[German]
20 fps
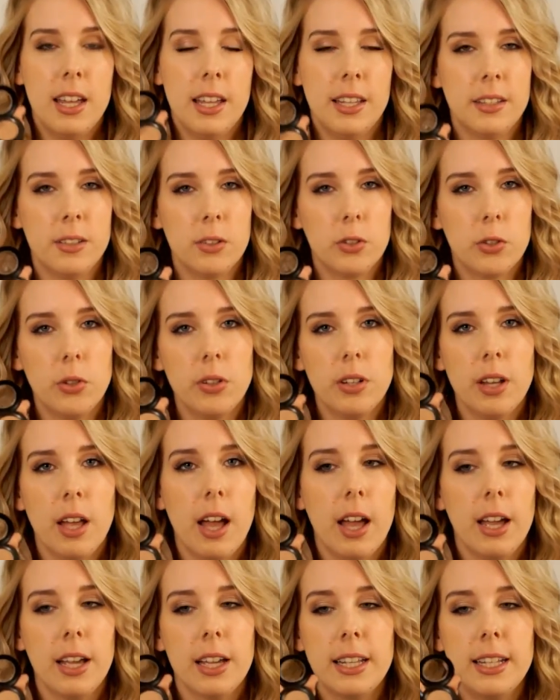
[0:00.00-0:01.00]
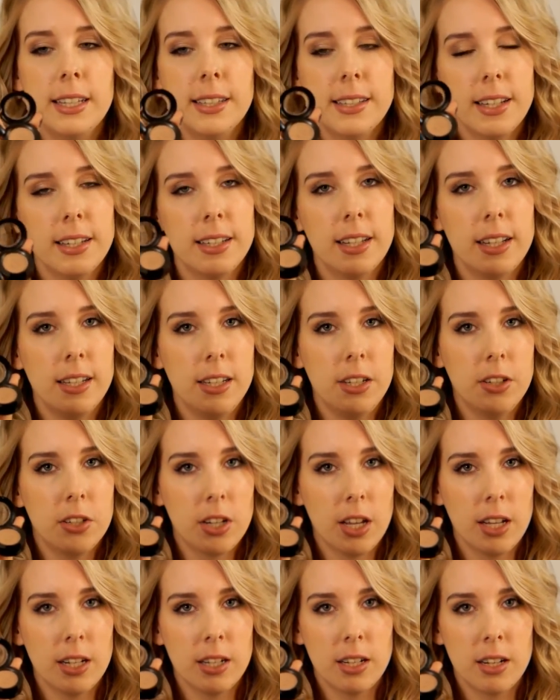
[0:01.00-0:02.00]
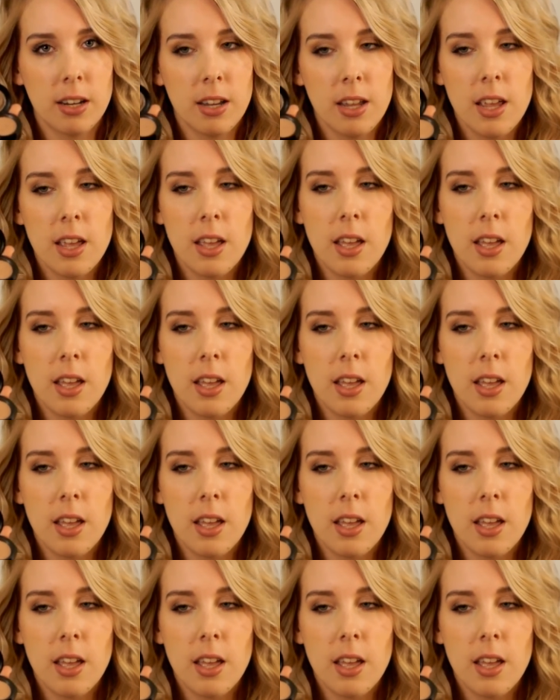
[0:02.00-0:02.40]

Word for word: Ist ein schöner, glitzernder Lidschatten.